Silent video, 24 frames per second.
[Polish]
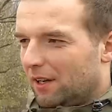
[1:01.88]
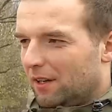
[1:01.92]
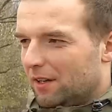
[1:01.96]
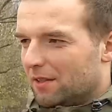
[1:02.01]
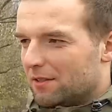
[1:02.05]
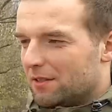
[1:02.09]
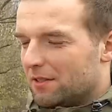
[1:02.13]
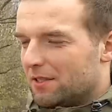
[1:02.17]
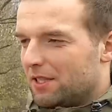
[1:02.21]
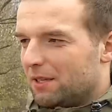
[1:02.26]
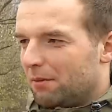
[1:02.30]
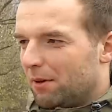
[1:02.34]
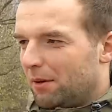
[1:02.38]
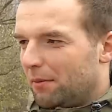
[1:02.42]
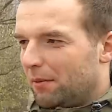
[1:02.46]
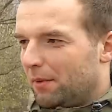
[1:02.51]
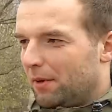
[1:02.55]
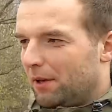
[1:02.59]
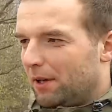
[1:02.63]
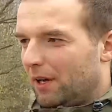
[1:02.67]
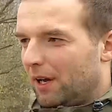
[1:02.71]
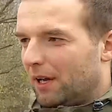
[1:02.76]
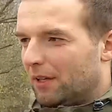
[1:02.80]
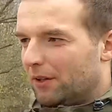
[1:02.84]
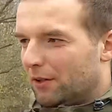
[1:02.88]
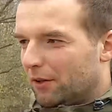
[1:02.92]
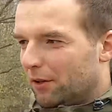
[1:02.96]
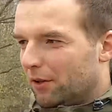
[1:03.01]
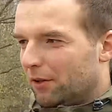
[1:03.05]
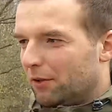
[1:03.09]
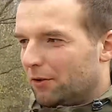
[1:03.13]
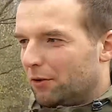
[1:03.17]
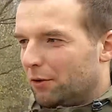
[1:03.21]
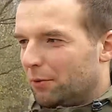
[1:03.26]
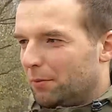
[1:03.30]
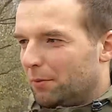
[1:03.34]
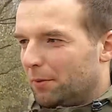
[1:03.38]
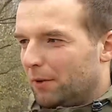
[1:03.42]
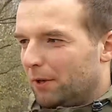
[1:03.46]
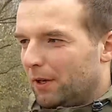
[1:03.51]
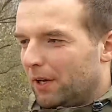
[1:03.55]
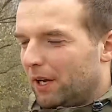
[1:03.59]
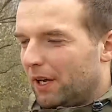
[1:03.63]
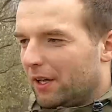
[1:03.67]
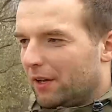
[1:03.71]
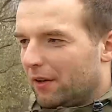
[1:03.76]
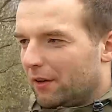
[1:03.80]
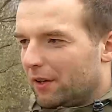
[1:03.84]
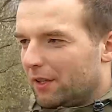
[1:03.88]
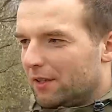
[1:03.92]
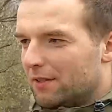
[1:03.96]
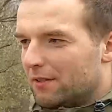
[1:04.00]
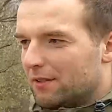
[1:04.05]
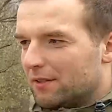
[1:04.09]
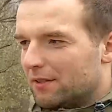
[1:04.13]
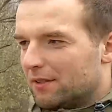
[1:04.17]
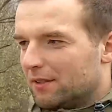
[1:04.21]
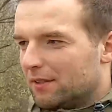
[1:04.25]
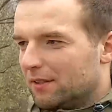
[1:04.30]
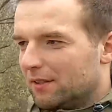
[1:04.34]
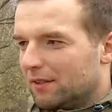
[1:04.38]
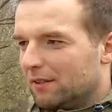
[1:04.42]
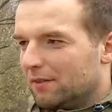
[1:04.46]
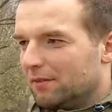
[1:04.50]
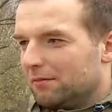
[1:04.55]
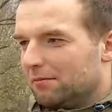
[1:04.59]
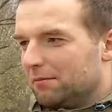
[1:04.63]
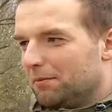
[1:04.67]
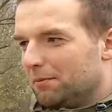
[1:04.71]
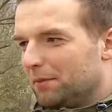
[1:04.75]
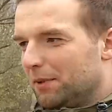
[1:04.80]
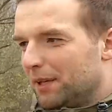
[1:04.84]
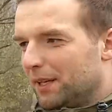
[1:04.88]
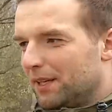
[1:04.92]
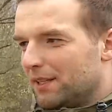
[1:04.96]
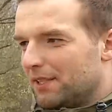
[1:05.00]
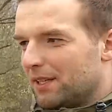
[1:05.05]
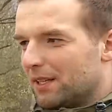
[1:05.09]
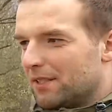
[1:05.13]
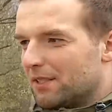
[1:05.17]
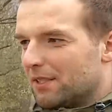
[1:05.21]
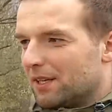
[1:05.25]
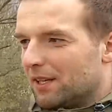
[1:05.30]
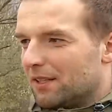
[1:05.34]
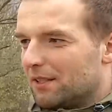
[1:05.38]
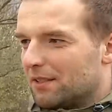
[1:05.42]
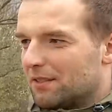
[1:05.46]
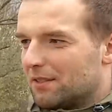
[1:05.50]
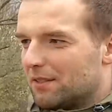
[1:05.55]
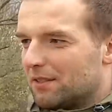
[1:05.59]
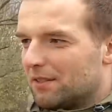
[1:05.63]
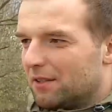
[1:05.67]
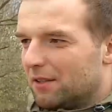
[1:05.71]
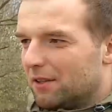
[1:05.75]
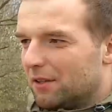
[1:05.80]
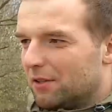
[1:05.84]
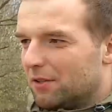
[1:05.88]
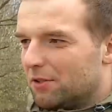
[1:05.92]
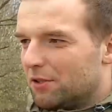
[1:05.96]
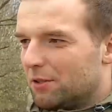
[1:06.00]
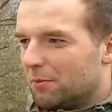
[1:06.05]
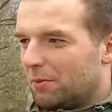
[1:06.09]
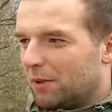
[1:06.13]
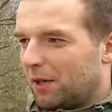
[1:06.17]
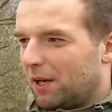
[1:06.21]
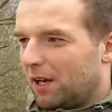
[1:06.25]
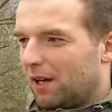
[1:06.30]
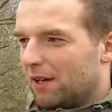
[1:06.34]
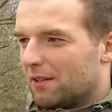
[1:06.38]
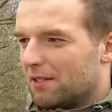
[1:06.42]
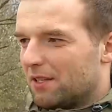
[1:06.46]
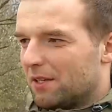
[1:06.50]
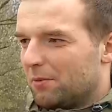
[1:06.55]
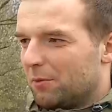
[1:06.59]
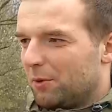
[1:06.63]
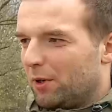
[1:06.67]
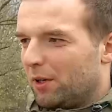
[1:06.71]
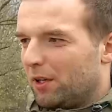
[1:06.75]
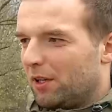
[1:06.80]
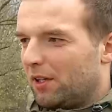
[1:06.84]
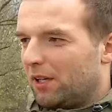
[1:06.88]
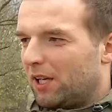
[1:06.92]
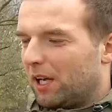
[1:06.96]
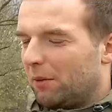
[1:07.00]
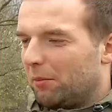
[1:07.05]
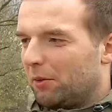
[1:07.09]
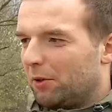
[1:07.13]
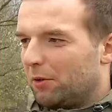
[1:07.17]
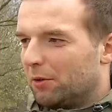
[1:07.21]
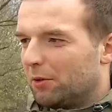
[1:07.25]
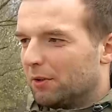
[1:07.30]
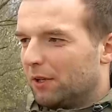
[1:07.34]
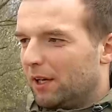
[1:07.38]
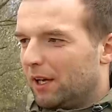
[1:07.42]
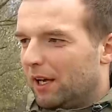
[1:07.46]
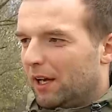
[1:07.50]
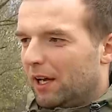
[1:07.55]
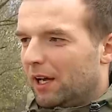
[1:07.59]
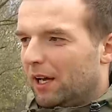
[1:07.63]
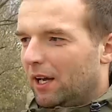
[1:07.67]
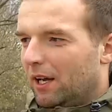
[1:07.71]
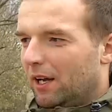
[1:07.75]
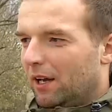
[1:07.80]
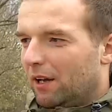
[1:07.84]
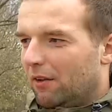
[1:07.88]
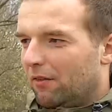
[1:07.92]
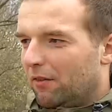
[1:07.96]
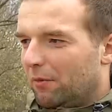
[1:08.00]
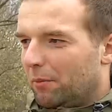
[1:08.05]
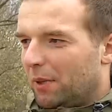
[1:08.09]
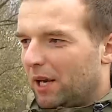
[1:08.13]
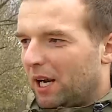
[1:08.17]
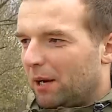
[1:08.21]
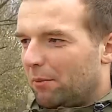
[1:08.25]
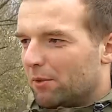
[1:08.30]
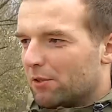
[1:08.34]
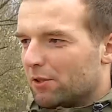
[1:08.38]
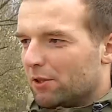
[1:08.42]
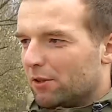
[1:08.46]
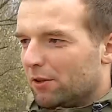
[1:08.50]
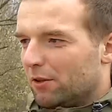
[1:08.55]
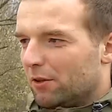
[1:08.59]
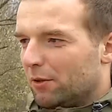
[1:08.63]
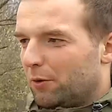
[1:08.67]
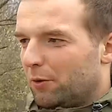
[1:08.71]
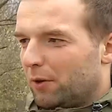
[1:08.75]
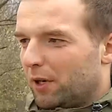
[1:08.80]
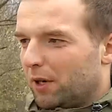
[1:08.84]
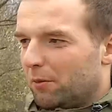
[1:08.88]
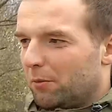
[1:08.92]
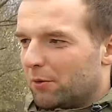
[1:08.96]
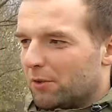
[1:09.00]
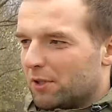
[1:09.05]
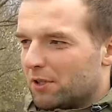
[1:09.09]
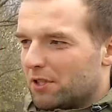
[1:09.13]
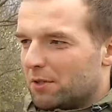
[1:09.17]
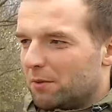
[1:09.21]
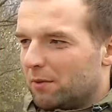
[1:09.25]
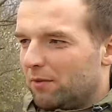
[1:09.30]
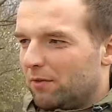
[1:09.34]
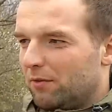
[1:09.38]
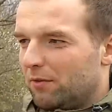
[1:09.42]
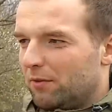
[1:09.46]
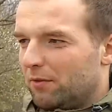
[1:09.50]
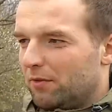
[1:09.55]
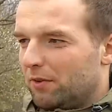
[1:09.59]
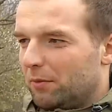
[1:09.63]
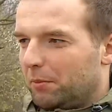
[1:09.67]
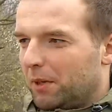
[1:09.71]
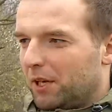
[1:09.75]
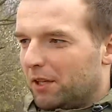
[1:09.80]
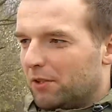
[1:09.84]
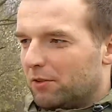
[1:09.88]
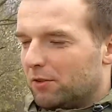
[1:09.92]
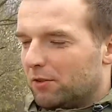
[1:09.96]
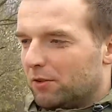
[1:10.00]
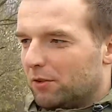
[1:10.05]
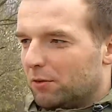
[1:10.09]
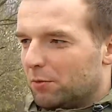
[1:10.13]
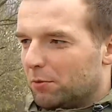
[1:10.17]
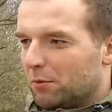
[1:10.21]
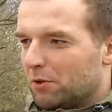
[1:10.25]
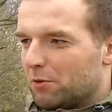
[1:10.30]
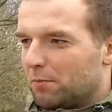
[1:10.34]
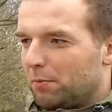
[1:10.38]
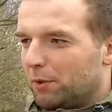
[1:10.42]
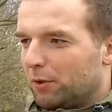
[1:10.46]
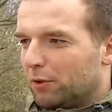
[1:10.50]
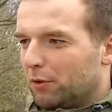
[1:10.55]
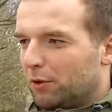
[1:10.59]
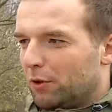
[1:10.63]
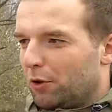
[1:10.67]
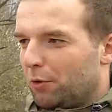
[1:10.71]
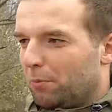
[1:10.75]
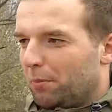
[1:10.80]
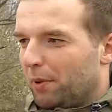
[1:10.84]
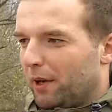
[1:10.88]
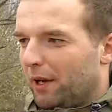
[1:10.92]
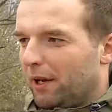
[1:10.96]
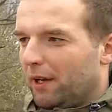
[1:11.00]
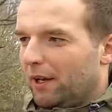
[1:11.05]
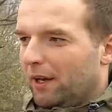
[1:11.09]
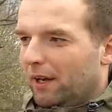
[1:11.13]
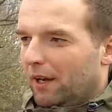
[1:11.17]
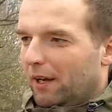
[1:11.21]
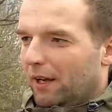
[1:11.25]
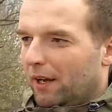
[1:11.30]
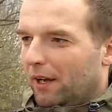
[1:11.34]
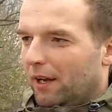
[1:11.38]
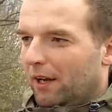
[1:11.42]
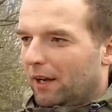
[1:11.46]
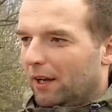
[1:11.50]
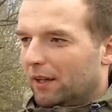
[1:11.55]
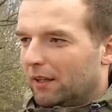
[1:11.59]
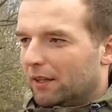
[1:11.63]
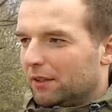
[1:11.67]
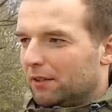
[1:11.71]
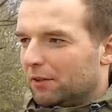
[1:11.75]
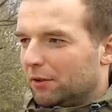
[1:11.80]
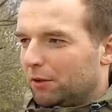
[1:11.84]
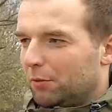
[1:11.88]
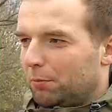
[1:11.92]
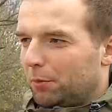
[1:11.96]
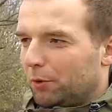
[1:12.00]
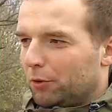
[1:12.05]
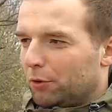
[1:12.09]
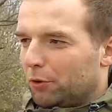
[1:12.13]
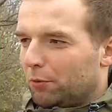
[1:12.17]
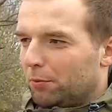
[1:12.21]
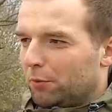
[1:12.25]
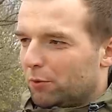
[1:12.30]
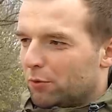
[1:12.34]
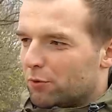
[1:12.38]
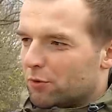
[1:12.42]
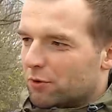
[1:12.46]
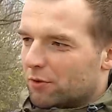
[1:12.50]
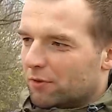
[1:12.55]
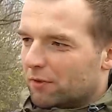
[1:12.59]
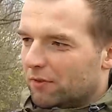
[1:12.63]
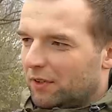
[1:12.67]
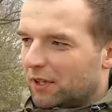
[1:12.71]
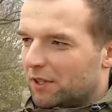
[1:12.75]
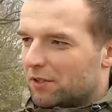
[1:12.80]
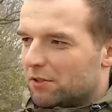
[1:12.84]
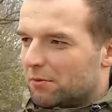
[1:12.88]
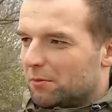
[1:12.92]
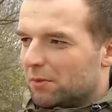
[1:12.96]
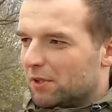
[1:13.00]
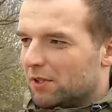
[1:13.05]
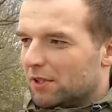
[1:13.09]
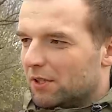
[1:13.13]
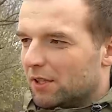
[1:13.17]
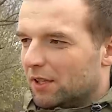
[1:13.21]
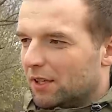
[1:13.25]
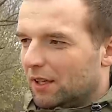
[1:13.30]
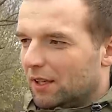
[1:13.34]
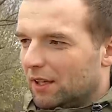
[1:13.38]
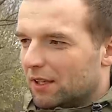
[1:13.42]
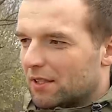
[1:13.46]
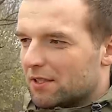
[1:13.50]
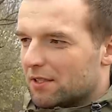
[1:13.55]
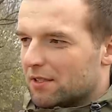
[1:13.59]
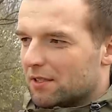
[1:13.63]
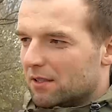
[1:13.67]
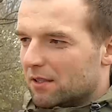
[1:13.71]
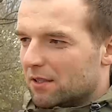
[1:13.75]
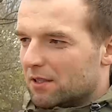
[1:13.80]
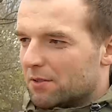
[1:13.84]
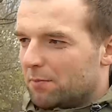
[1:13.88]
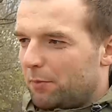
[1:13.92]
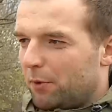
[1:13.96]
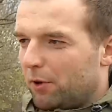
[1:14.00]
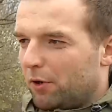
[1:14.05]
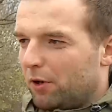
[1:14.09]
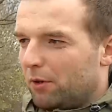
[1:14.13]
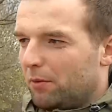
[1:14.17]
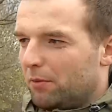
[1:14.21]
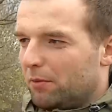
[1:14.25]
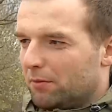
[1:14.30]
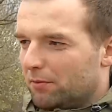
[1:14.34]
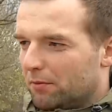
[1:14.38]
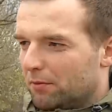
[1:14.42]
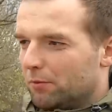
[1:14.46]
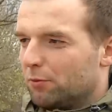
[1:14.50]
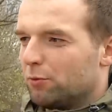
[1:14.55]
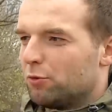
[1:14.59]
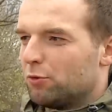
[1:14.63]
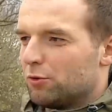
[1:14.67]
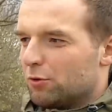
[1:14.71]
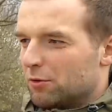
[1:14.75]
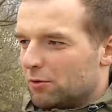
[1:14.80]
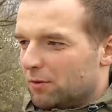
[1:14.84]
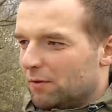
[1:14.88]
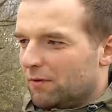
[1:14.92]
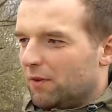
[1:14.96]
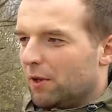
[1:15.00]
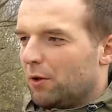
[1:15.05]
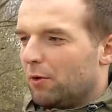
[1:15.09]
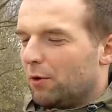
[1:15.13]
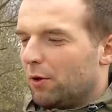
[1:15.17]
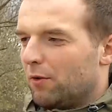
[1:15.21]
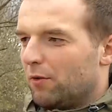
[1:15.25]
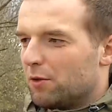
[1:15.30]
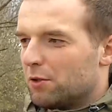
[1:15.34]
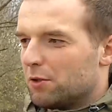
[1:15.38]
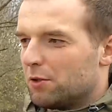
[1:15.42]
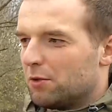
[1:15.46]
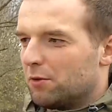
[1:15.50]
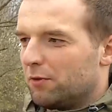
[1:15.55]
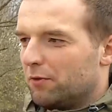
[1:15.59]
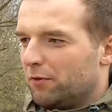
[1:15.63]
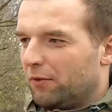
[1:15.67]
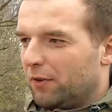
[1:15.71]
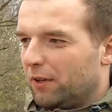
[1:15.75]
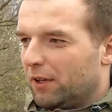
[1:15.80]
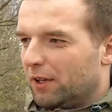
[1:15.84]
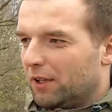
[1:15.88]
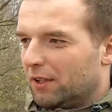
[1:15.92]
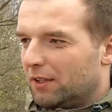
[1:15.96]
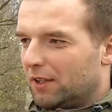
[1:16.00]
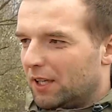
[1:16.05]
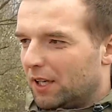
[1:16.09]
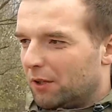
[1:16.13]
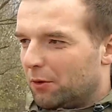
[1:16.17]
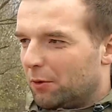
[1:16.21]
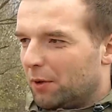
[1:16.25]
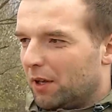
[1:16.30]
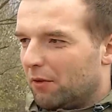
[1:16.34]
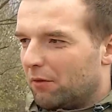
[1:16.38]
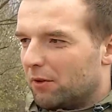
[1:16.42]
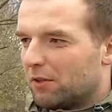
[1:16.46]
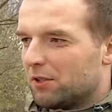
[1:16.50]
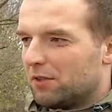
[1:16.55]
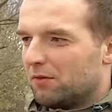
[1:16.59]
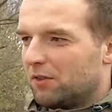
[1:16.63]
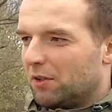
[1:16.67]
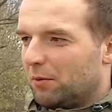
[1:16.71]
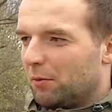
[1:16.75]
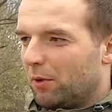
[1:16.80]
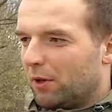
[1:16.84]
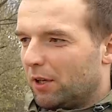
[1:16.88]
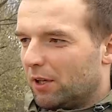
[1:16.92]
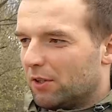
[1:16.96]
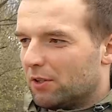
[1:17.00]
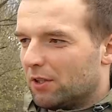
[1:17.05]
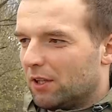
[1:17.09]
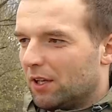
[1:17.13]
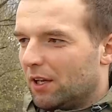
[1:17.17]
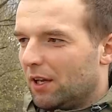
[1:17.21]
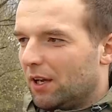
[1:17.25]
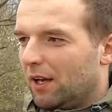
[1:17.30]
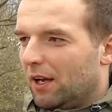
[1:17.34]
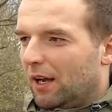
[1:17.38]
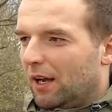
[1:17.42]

systemem Android lub iOS. Rejestracja jest szybka, zajmuje kilka minut. Wybieramy Zieloną Górę, można sobie wybrać również podgrupę. E, tych podgrup już w naszym mieście jest sporo. Już wielu rowerzystów e, trenuje właśnie w tym okresie